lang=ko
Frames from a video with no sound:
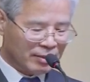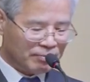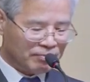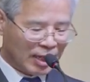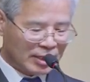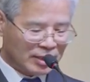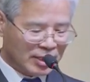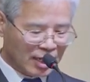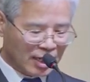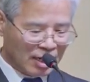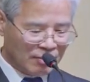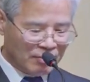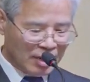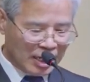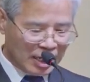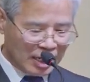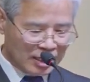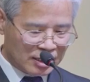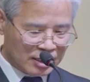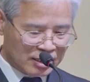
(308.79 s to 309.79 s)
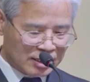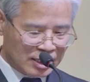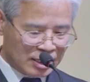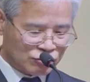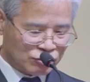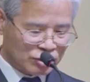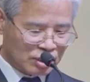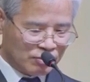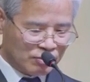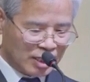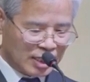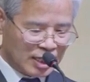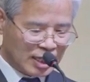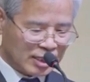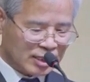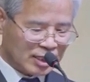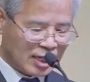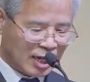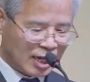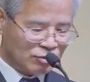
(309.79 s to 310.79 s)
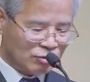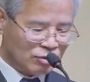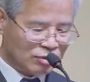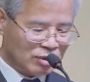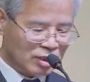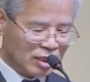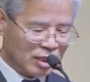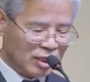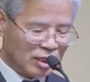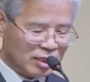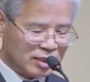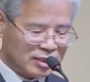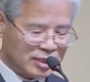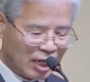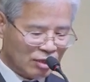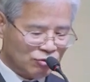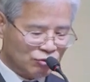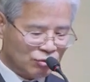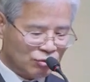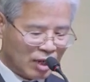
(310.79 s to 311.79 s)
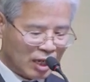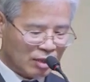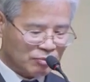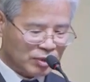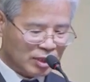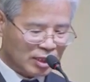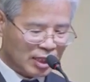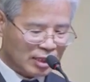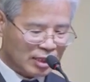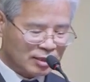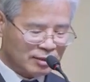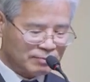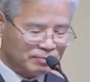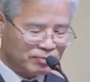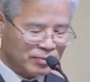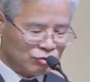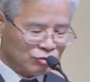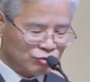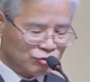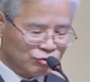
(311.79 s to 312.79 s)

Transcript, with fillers: 마태가 말한 예수님에 대한 강도들의 야유와 비난은